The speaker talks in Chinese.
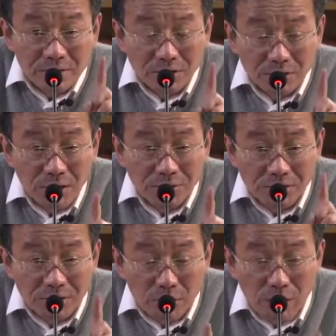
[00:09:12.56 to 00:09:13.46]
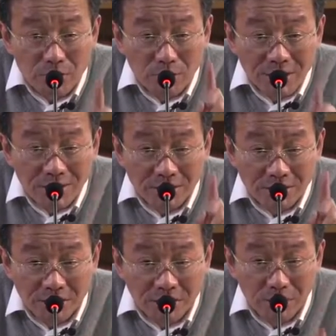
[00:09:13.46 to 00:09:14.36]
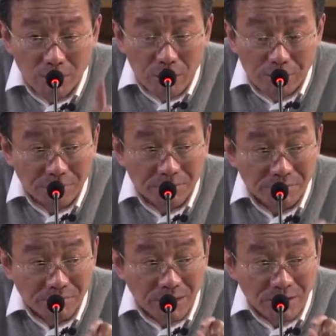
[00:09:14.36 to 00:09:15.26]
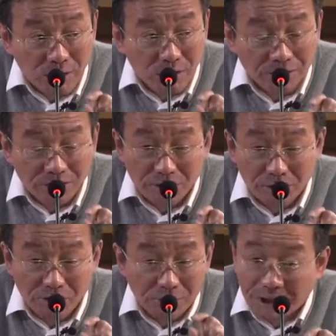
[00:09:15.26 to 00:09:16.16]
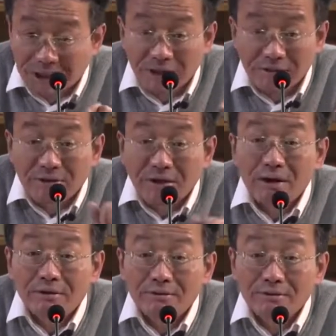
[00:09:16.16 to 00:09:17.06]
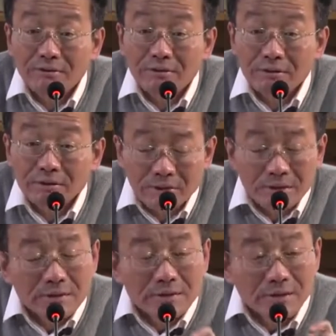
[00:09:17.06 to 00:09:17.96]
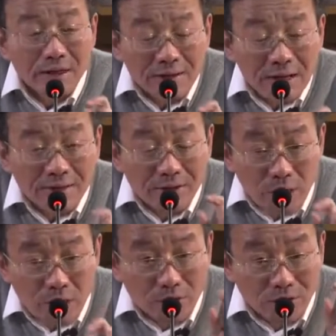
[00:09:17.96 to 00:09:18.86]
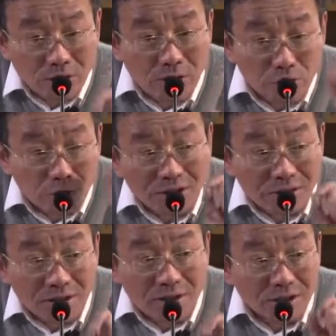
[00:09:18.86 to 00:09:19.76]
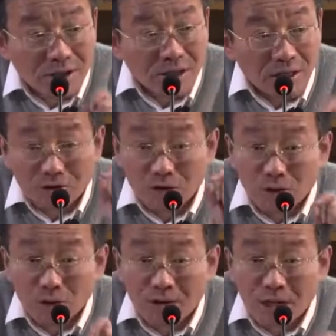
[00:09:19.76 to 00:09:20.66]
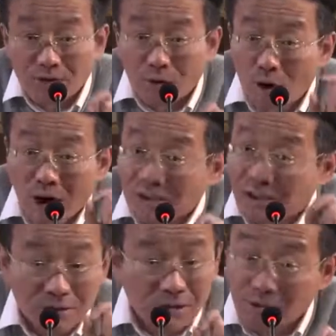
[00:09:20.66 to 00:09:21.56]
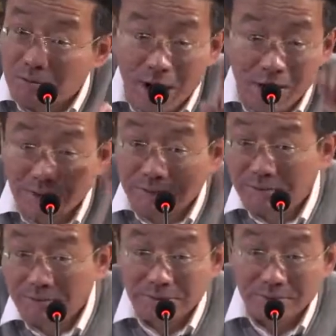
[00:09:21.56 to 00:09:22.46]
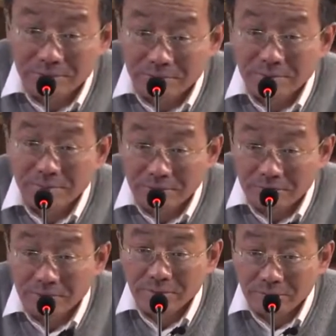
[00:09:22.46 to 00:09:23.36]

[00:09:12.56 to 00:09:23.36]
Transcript: 希望自己的员工在自己的企业内部。他的工资收入是被限定的，一旦这个员工走出自己的企业，他就希望他有旺盛的购买力，